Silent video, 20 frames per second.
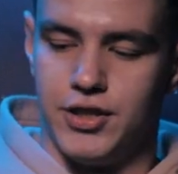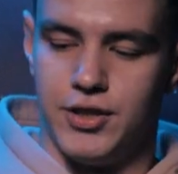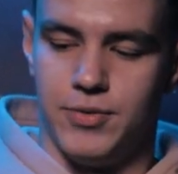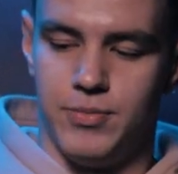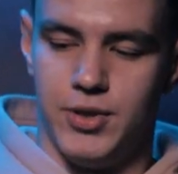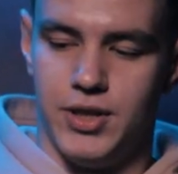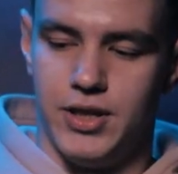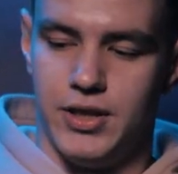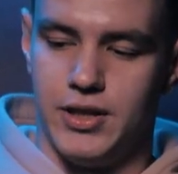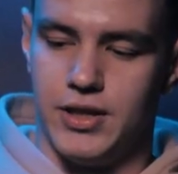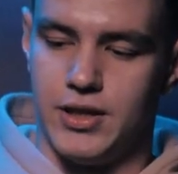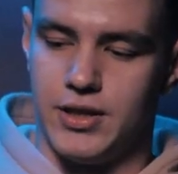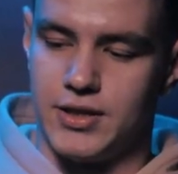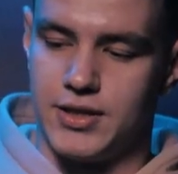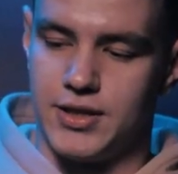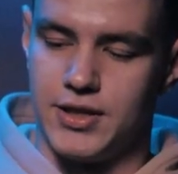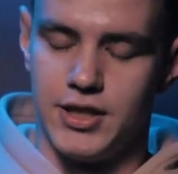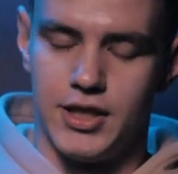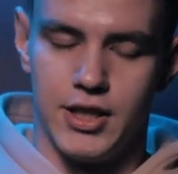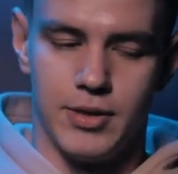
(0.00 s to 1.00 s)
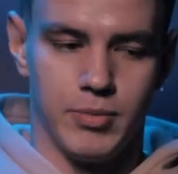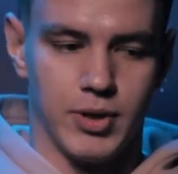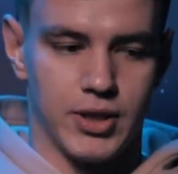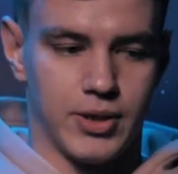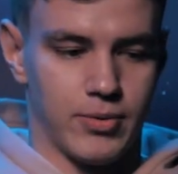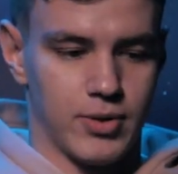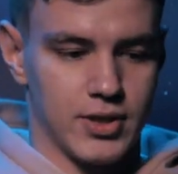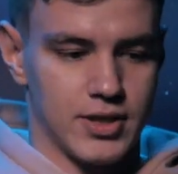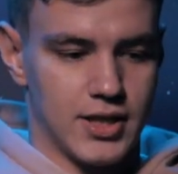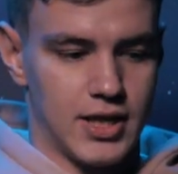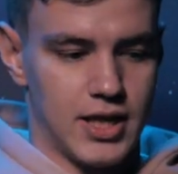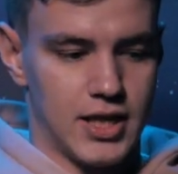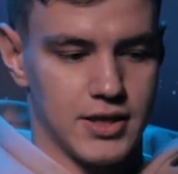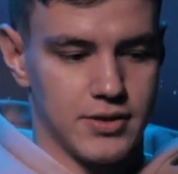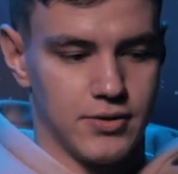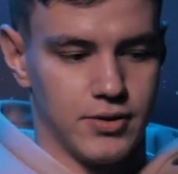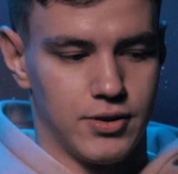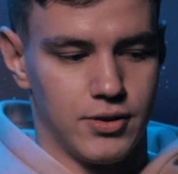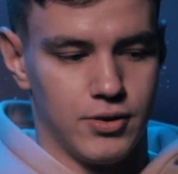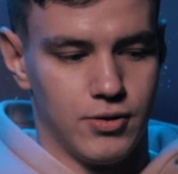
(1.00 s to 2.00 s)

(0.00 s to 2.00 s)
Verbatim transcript: Тебе стыдно об этом рассказывать,